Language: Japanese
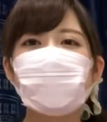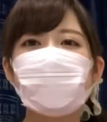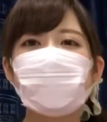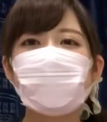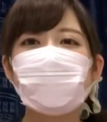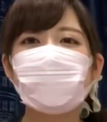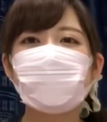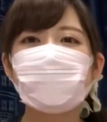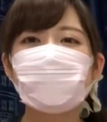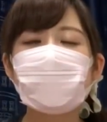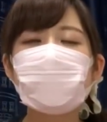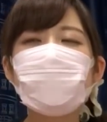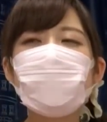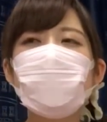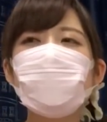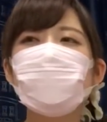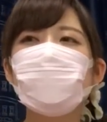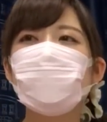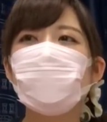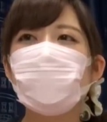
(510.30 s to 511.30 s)
えー、韓
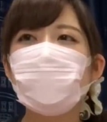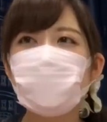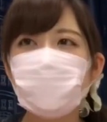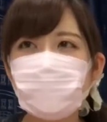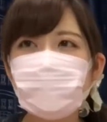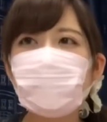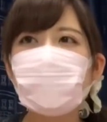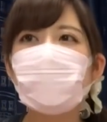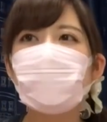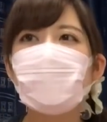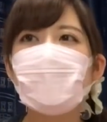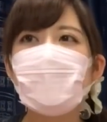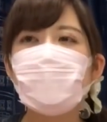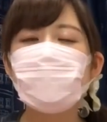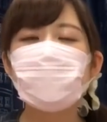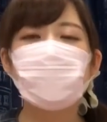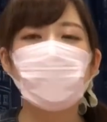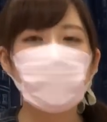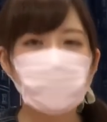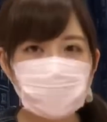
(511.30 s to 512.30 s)
国の様子は
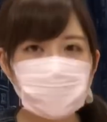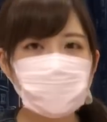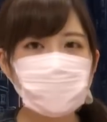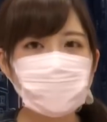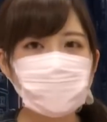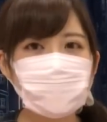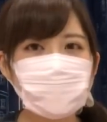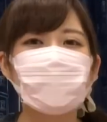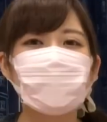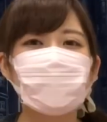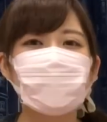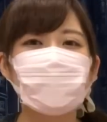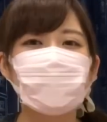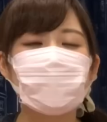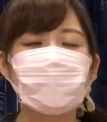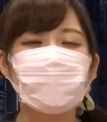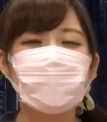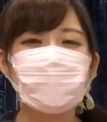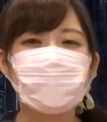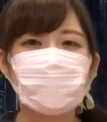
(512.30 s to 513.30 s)
また後日
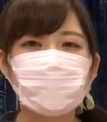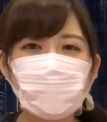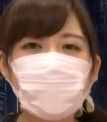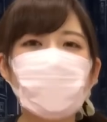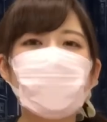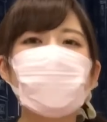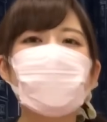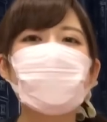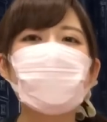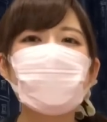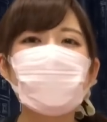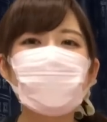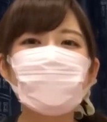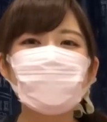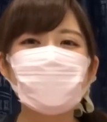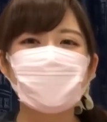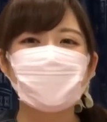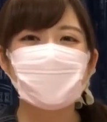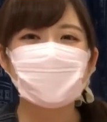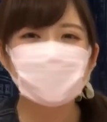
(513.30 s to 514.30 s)
動画
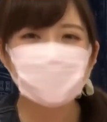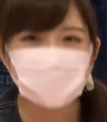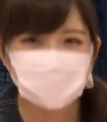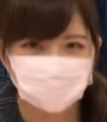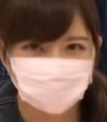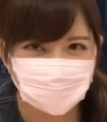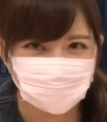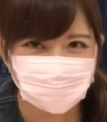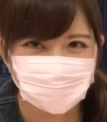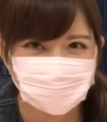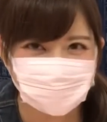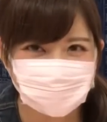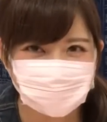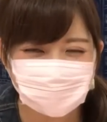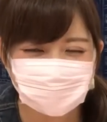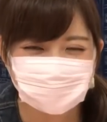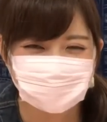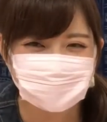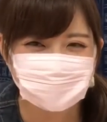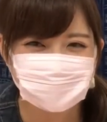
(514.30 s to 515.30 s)
アップしたいと思い
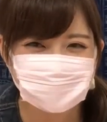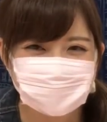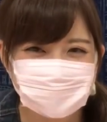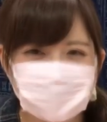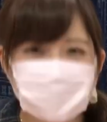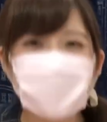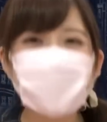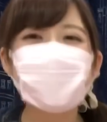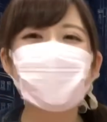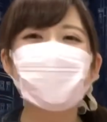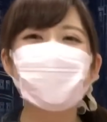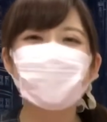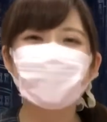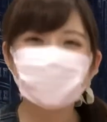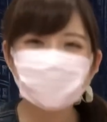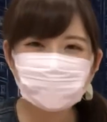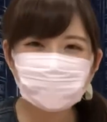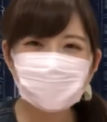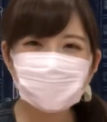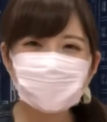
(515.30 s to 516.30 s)
ますじゃあ終
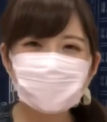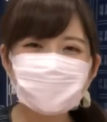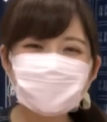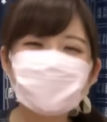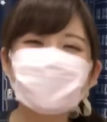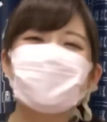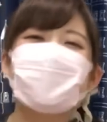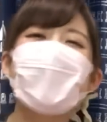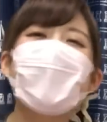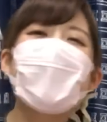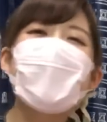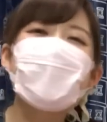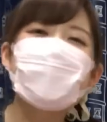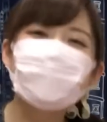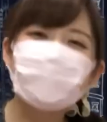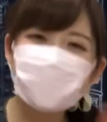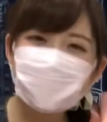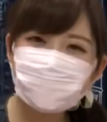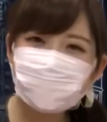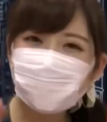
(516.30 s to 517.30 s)
わります
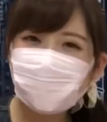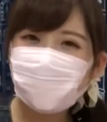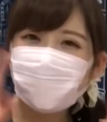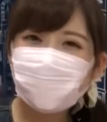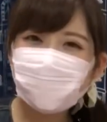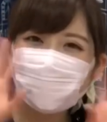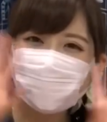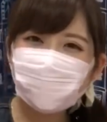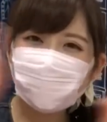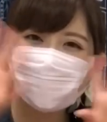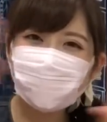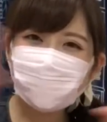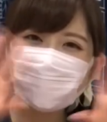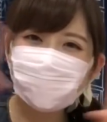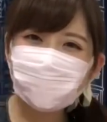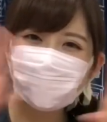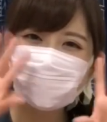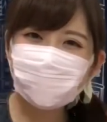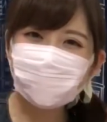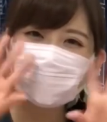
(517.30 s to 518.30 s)

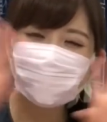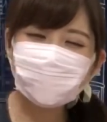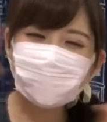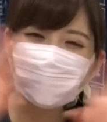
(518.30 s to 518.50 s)
バイバーイ